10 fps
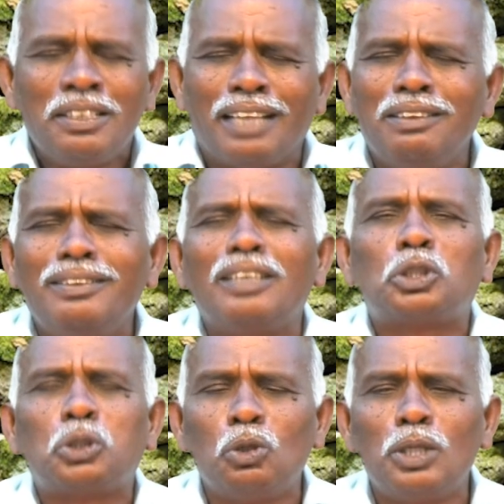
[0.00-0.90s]
எந்த
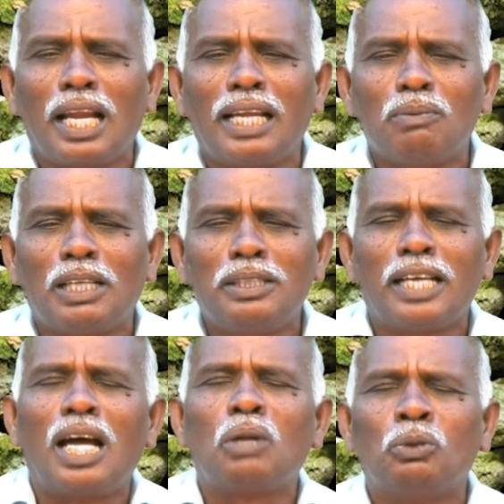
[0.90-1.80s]
சூழ்நிலை
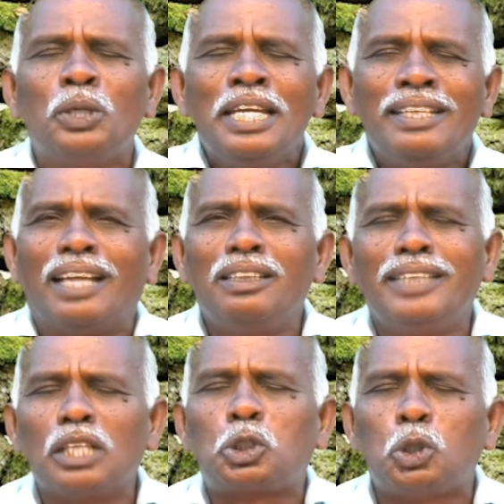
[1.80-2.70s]
வந்தாலும்
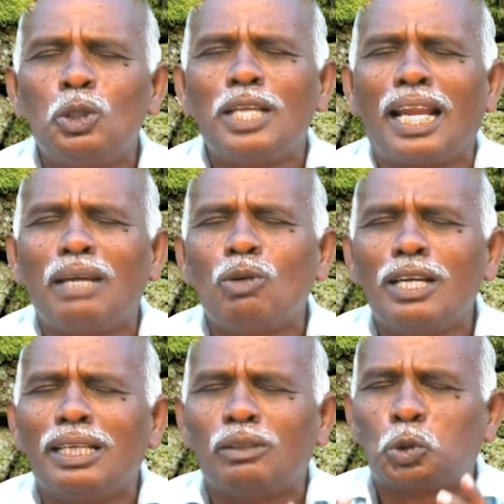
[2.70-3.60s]
எந்த சூழ்நிலை
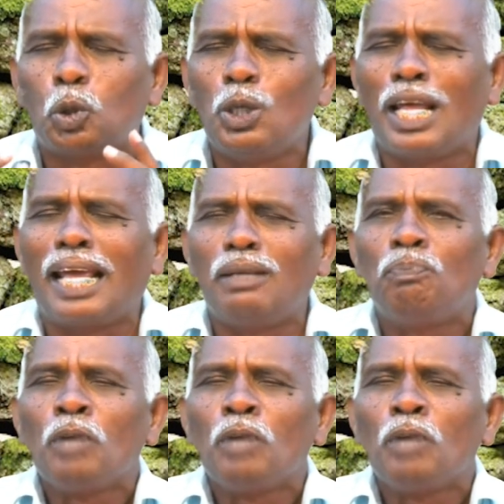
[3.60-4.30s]
உங்களை சூழ்நிலை